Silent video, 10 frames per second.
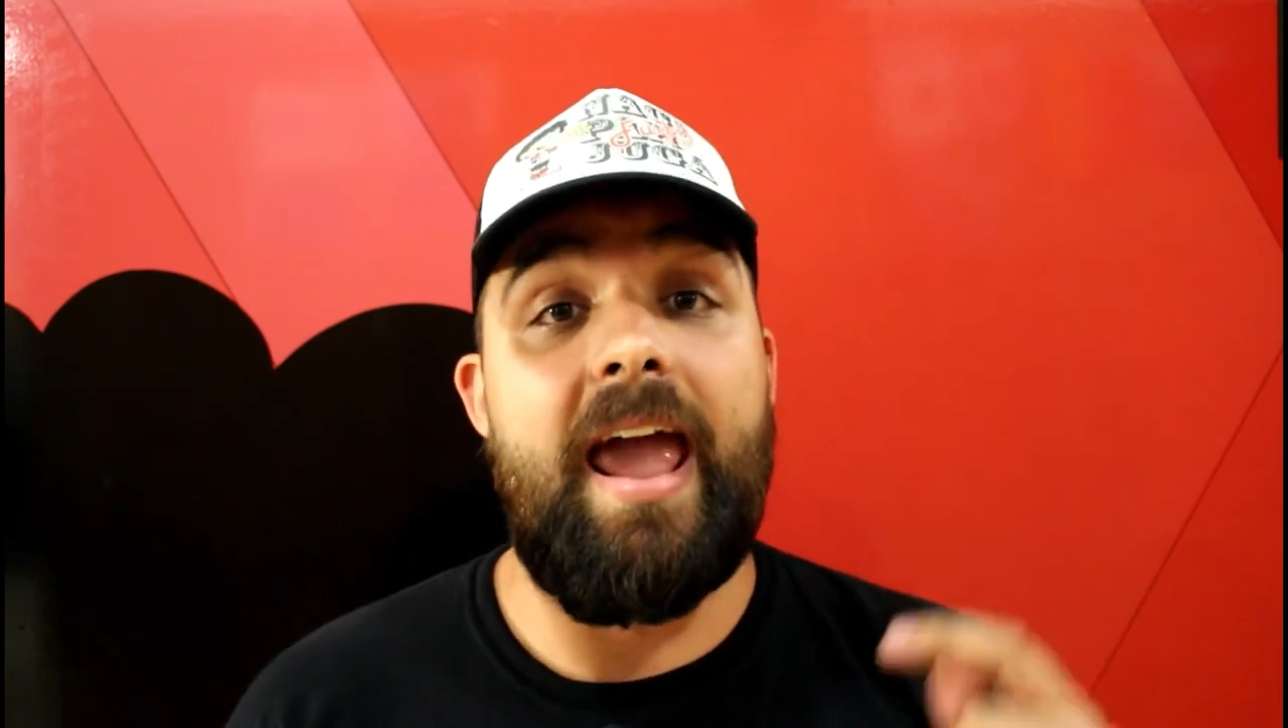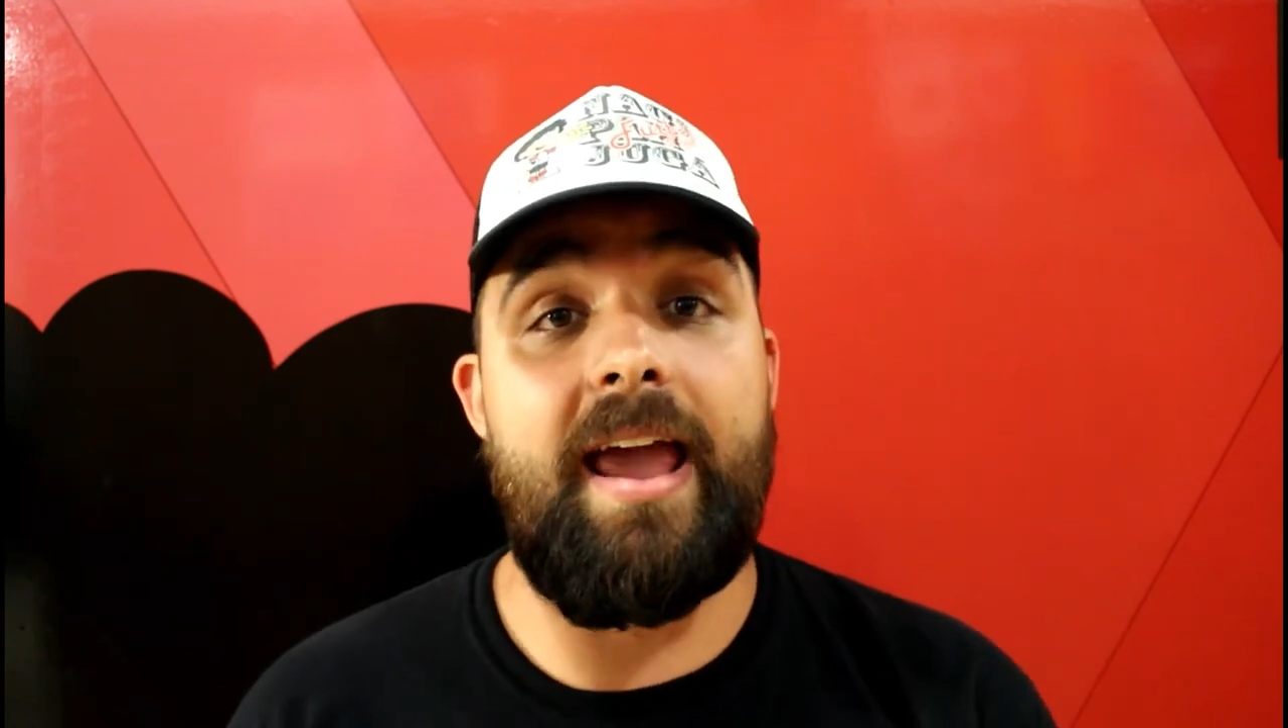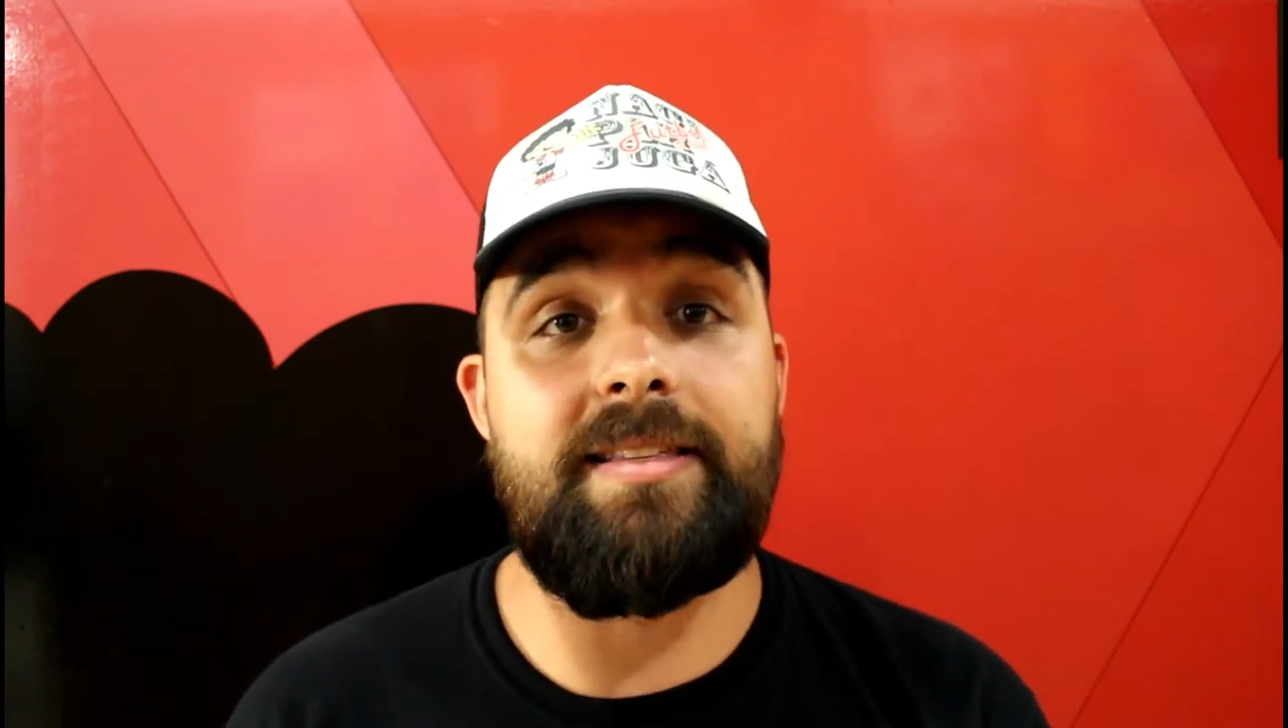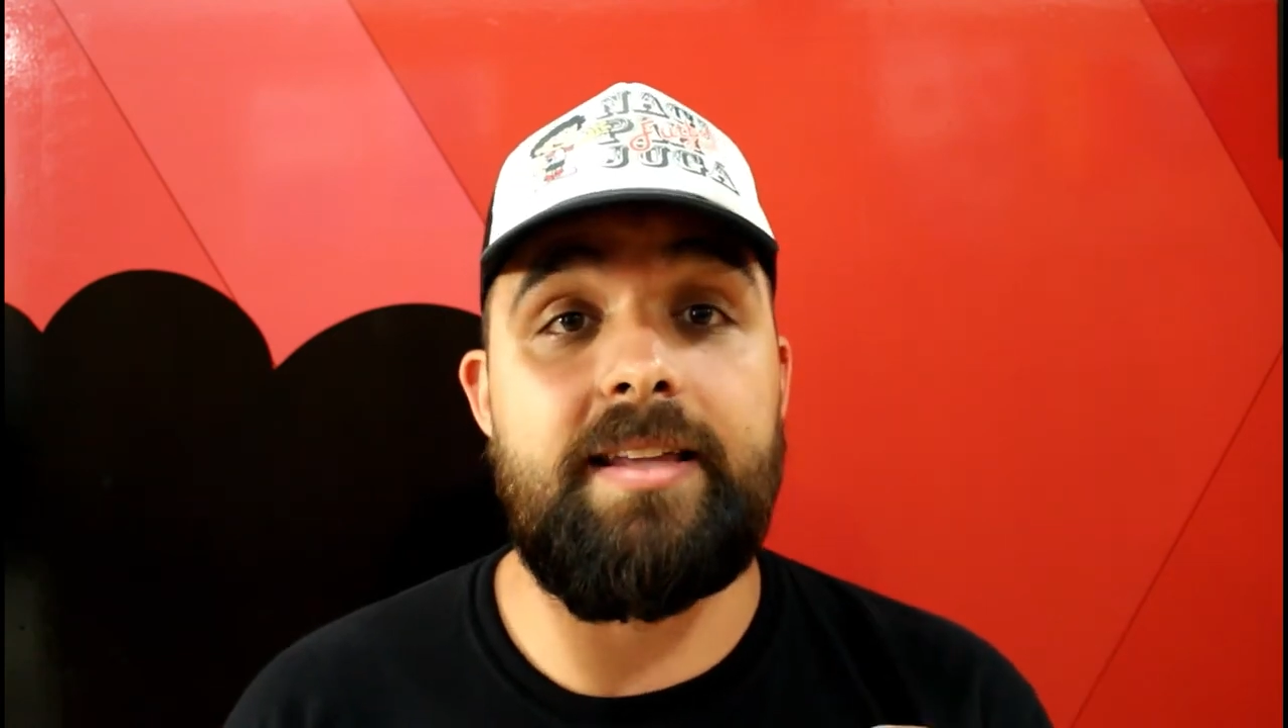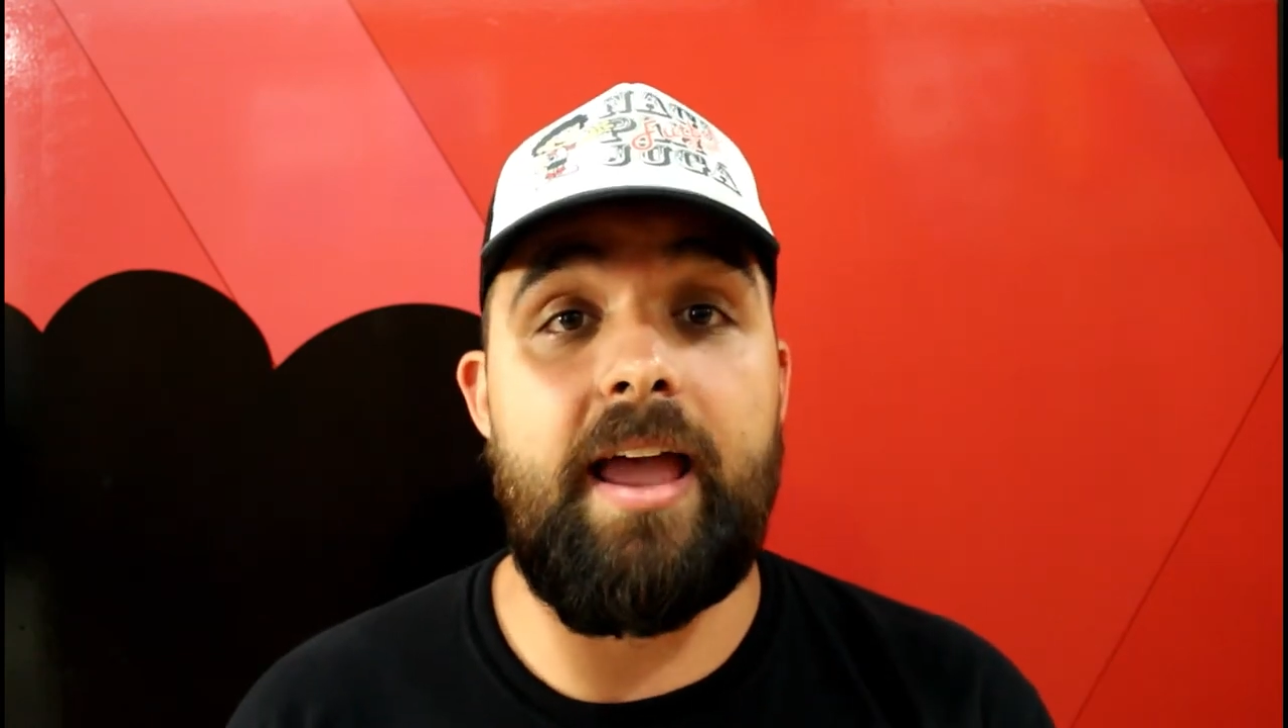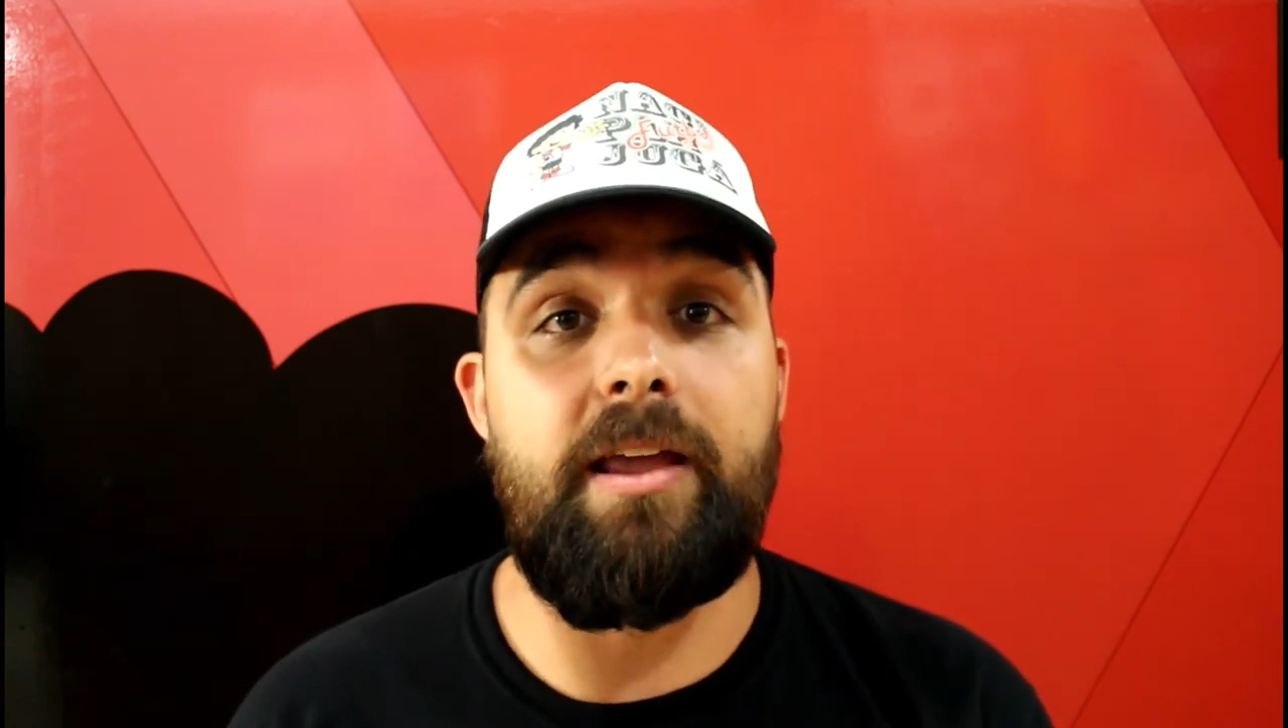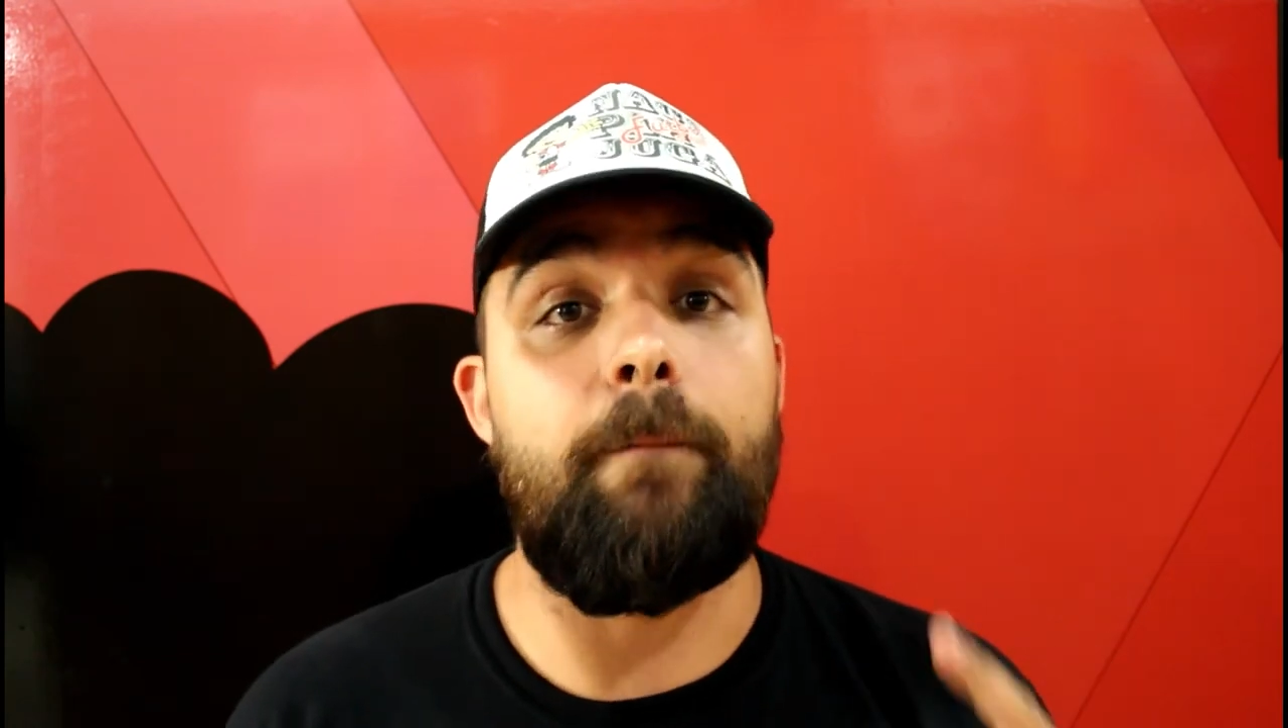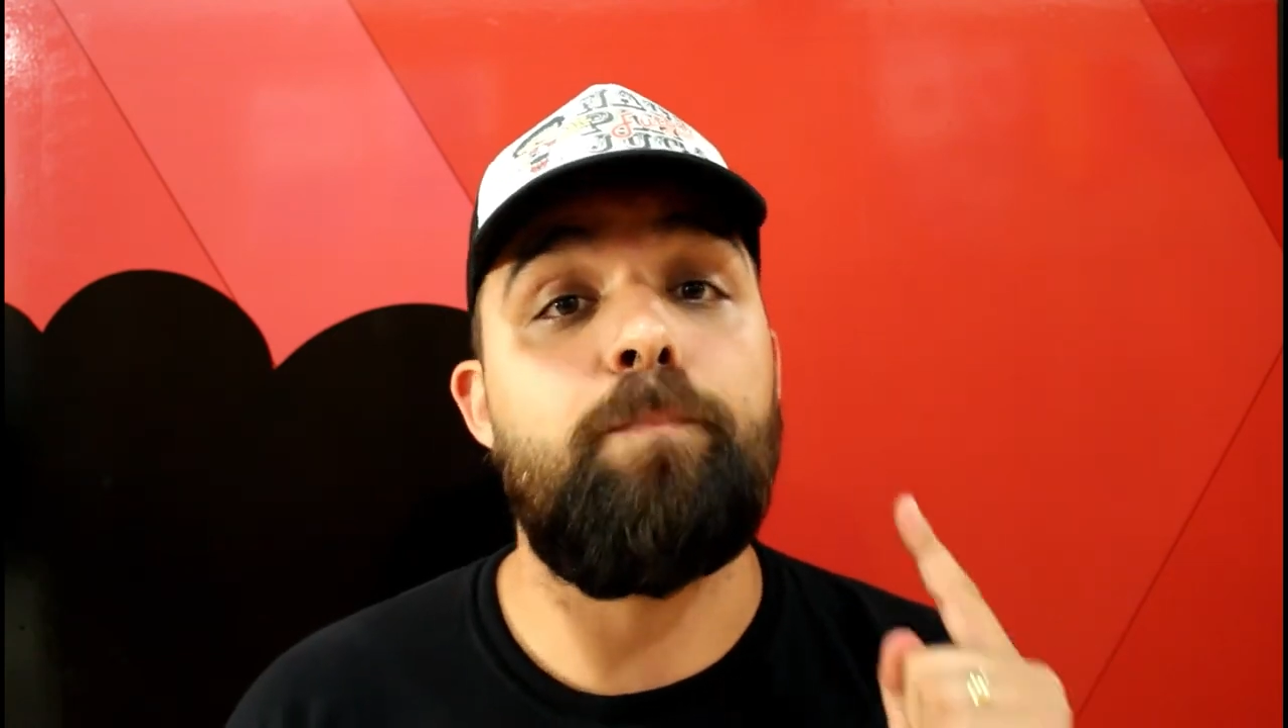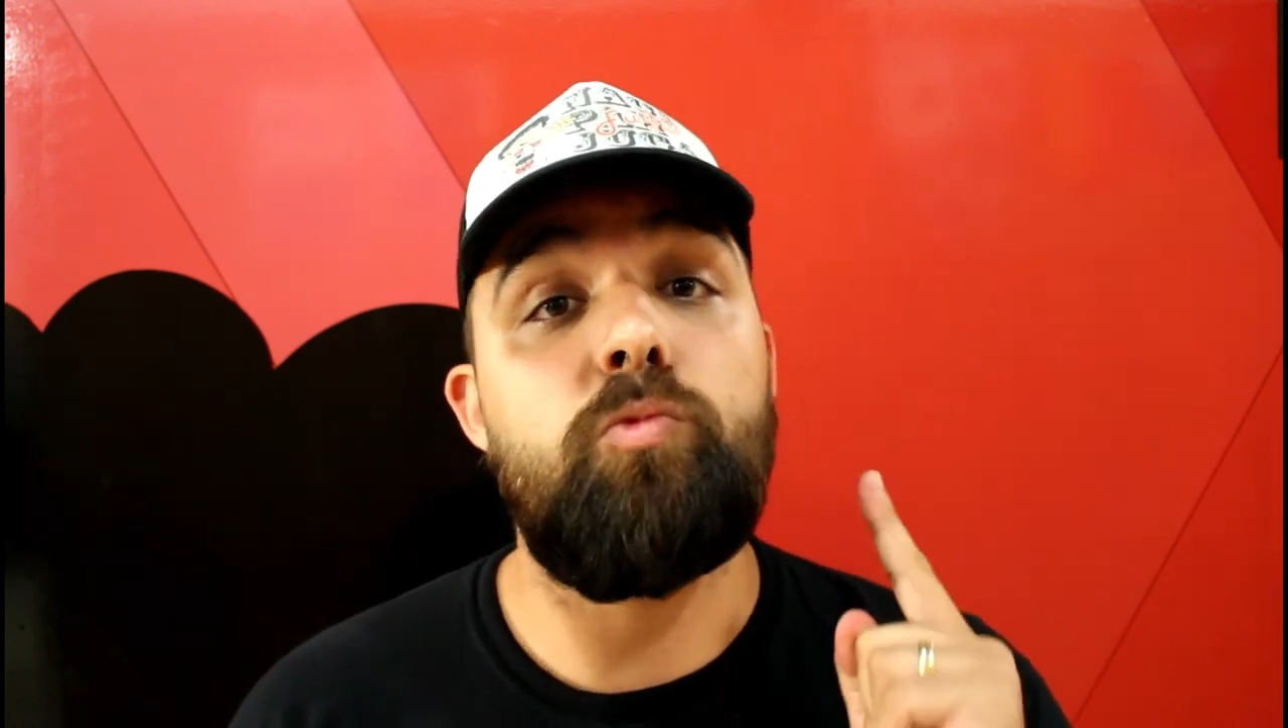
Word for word: Este año,